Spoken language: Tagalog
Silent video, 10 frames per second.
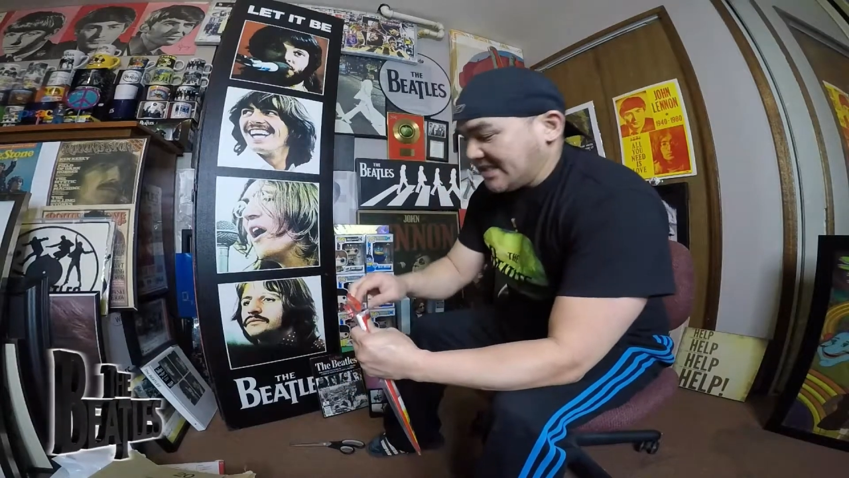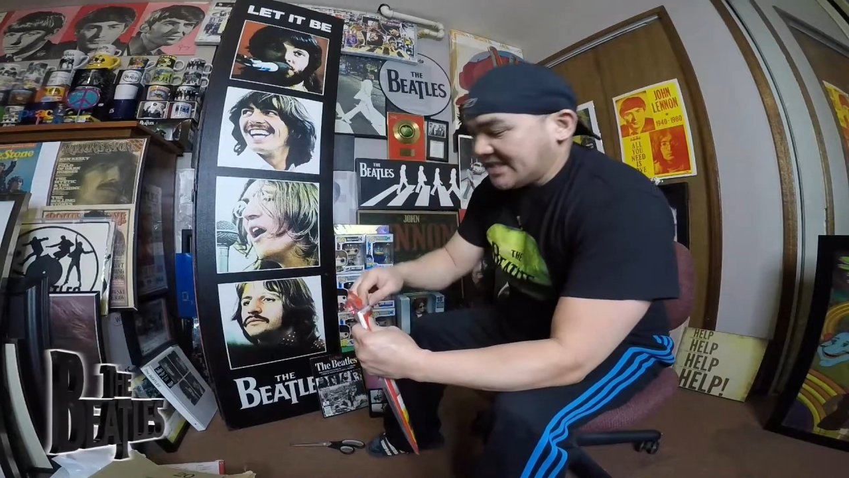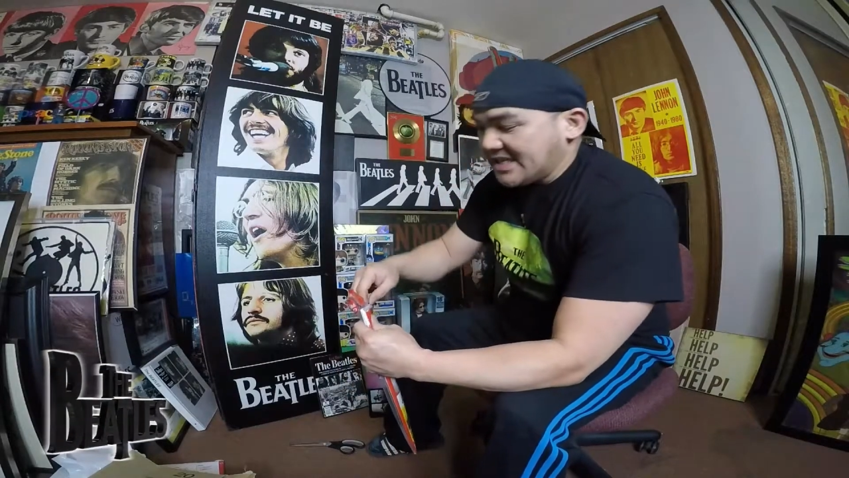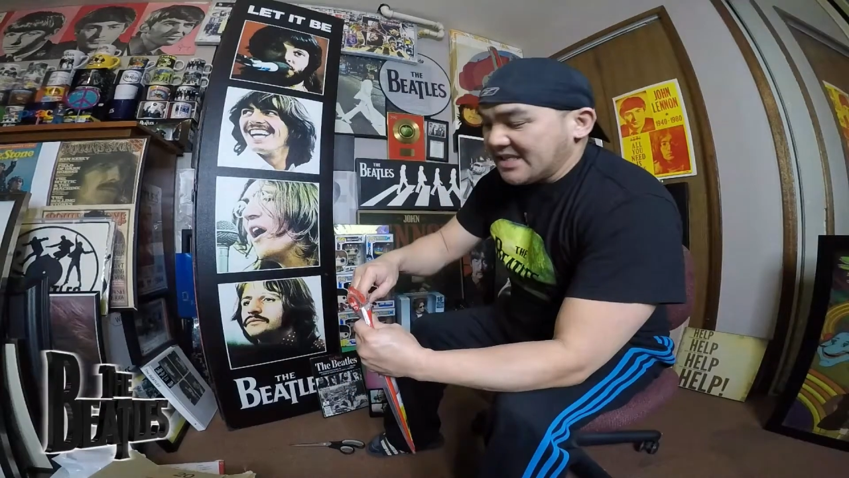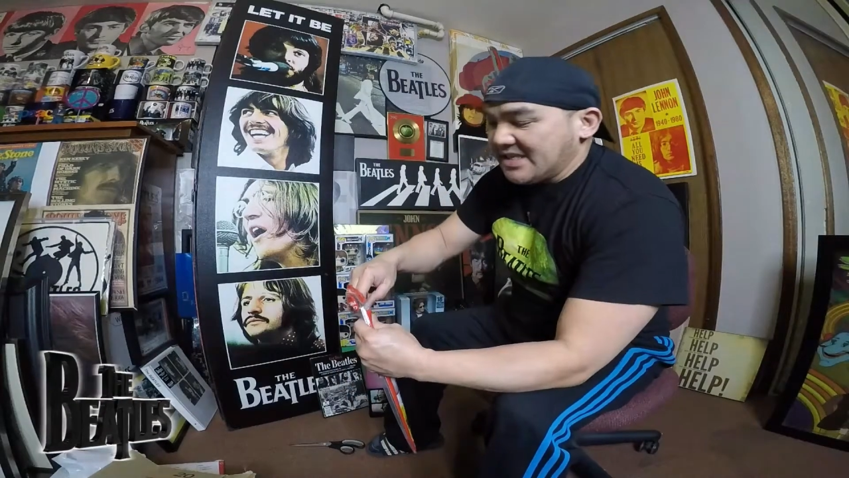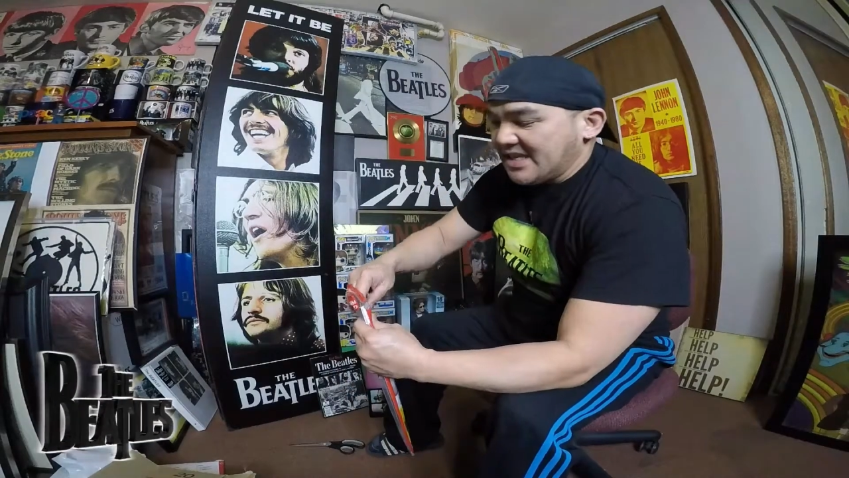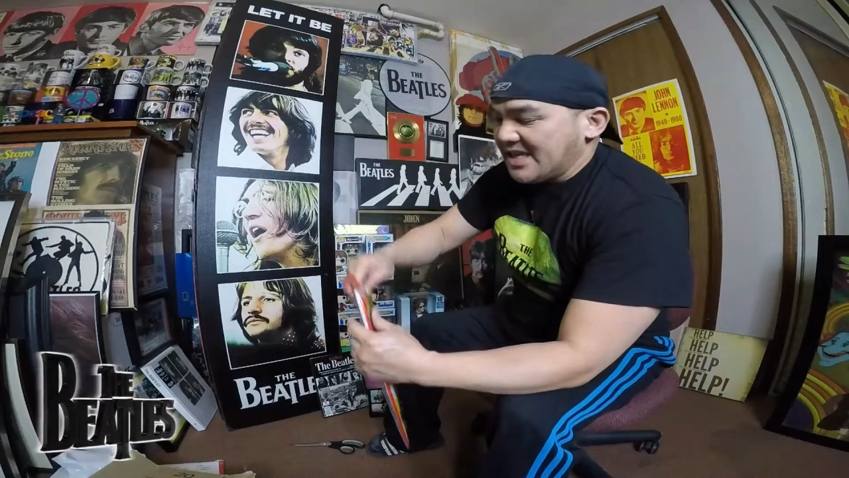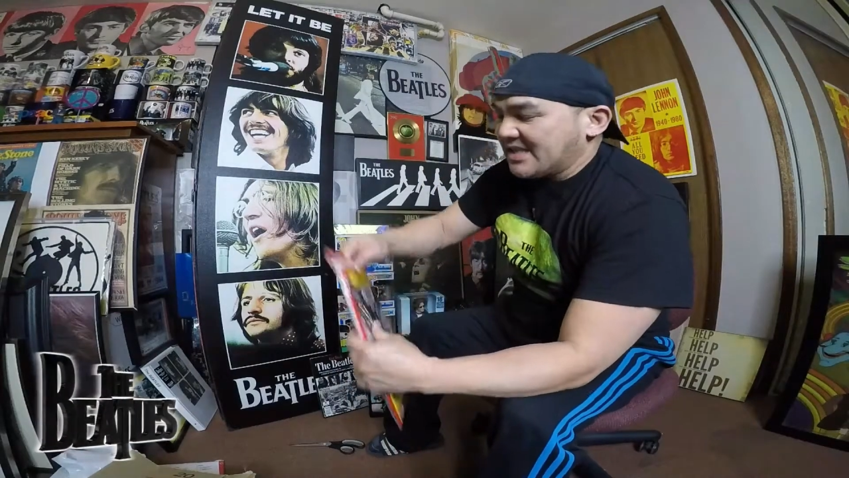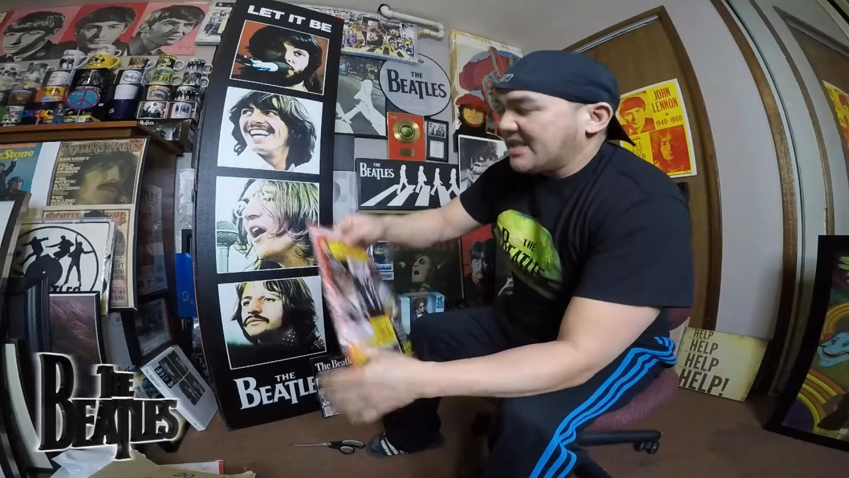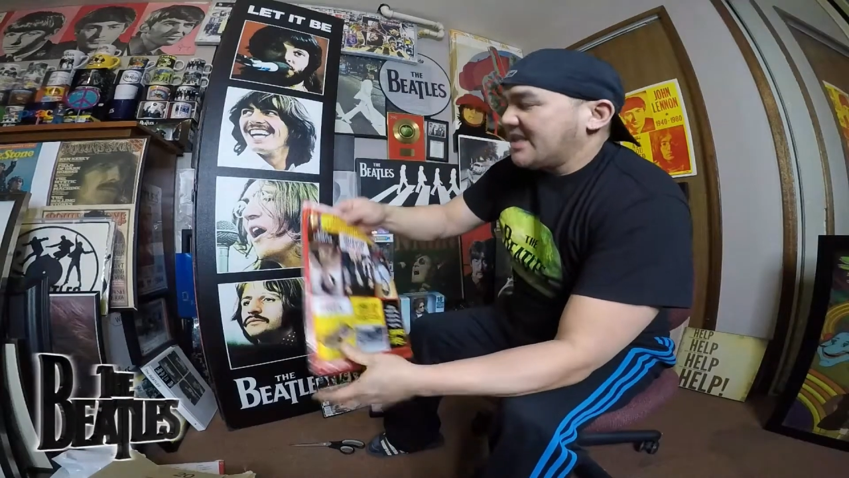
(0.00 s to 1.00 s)
stand
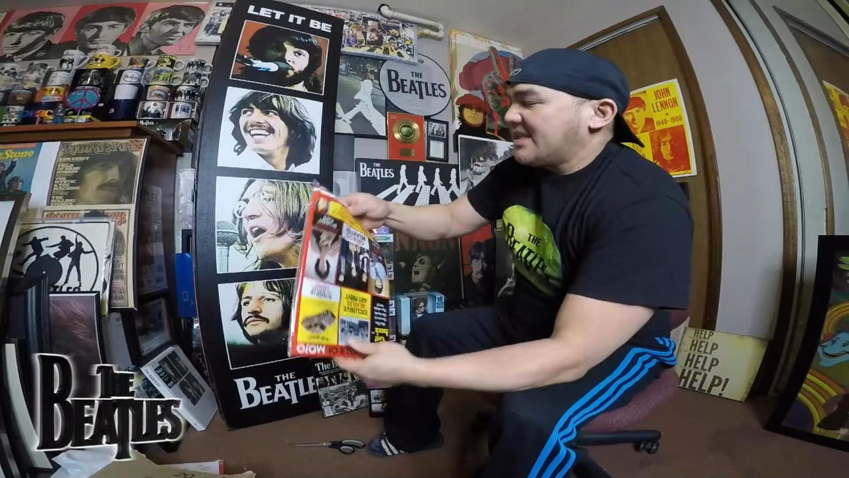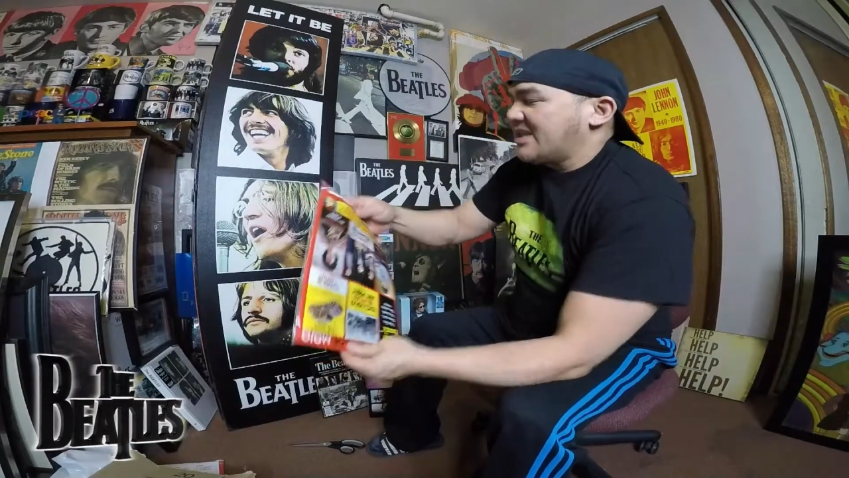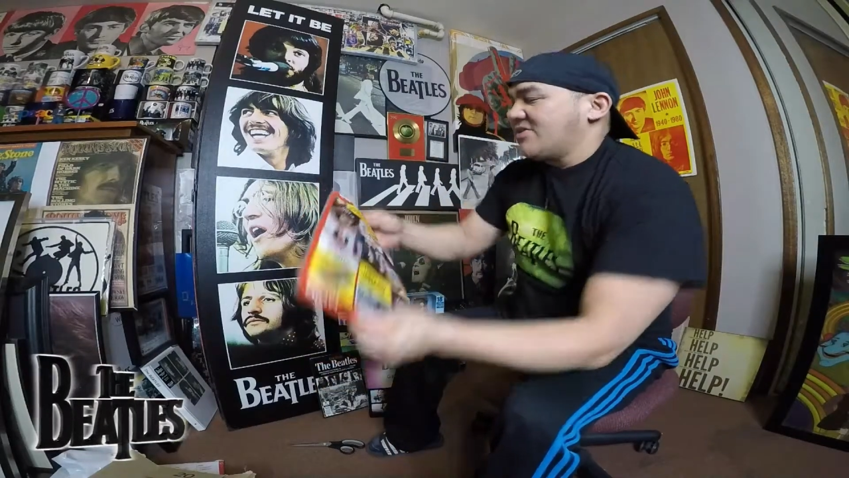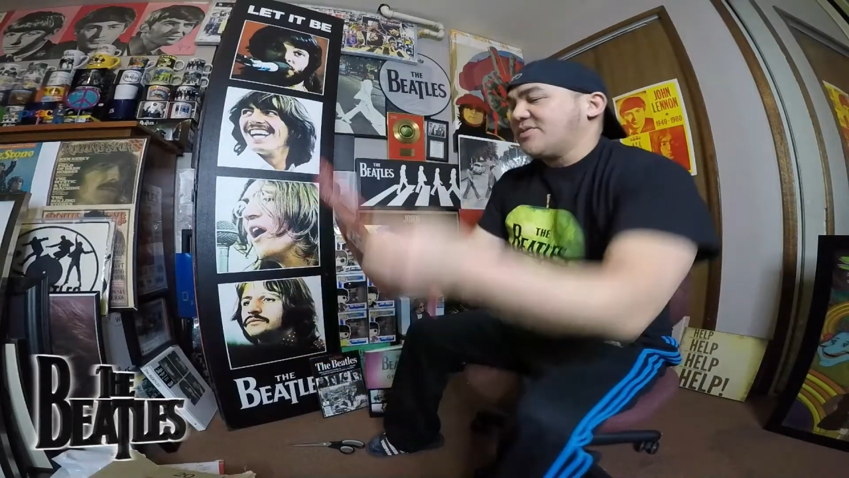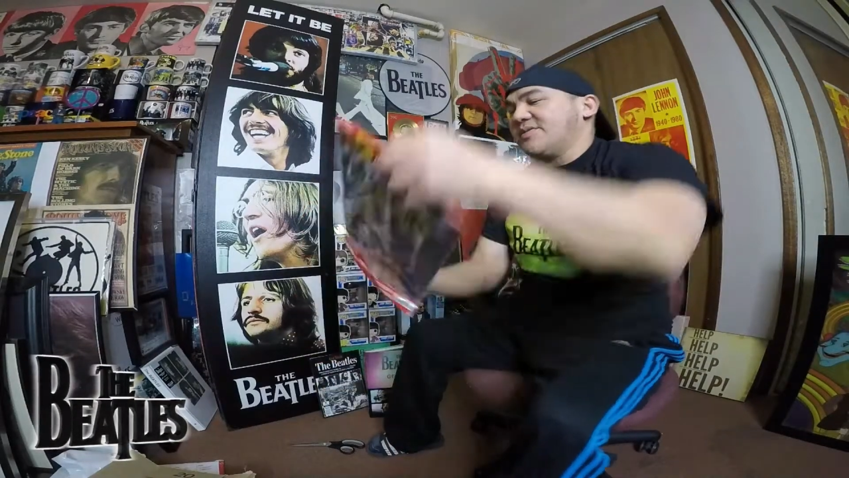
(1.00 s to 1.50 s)
nila, tingin kayo.